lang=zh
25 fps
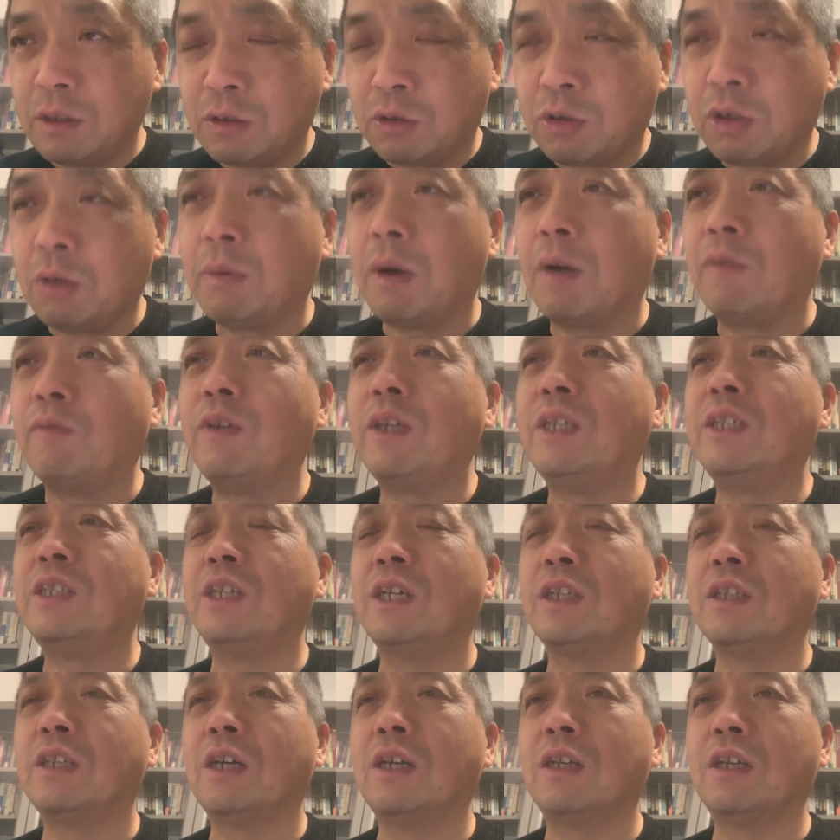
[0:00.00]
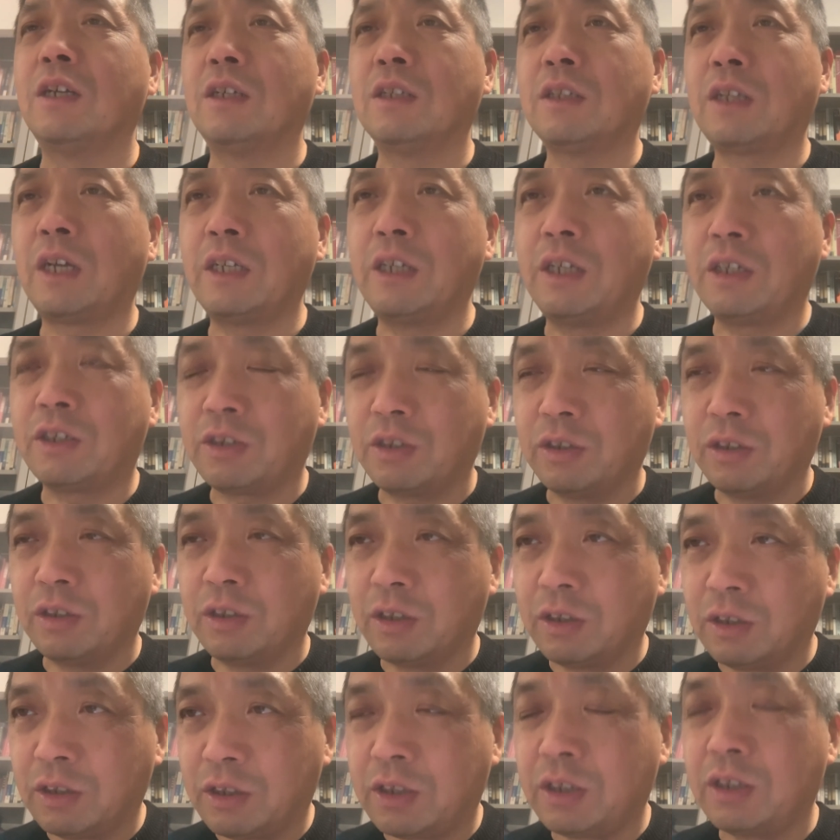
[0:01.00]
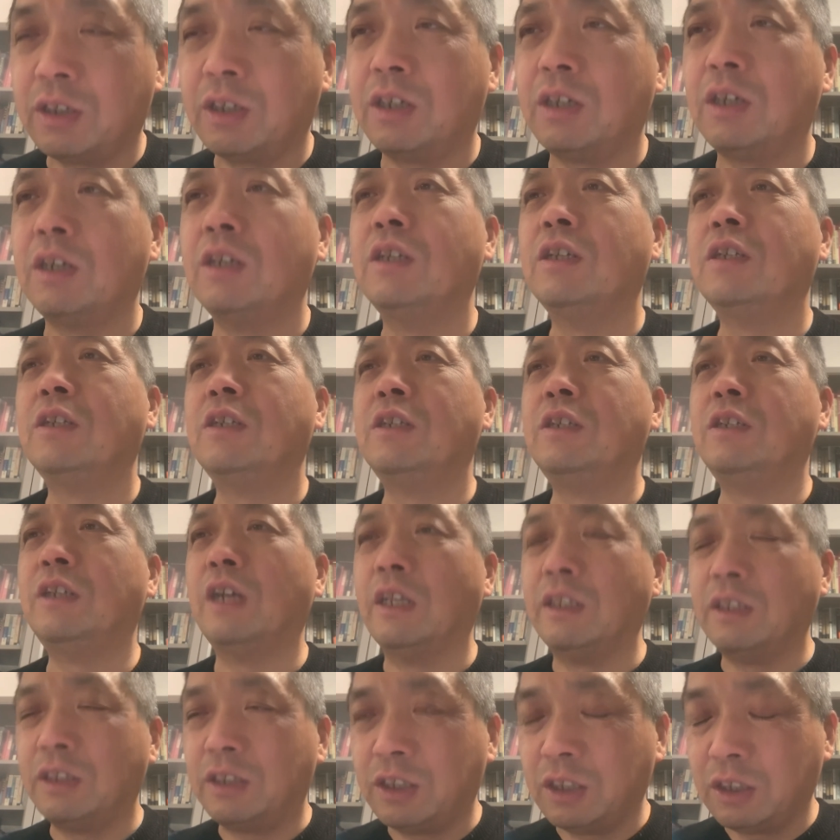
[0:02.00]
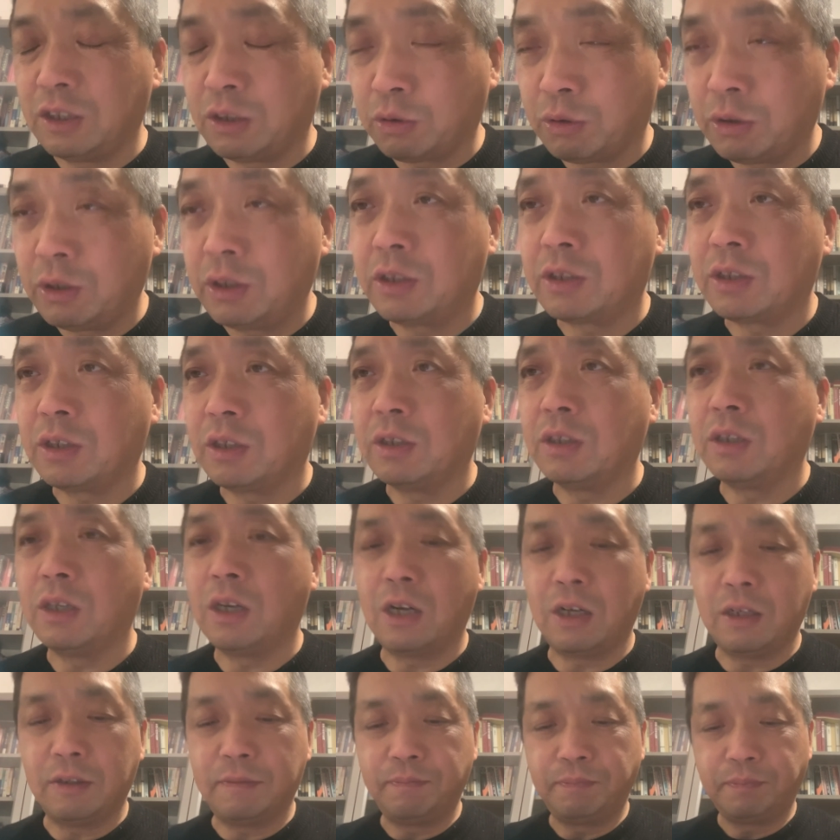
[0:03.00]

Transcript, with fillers: 对吧？威胁他了，他也只能是忍气吞声啊。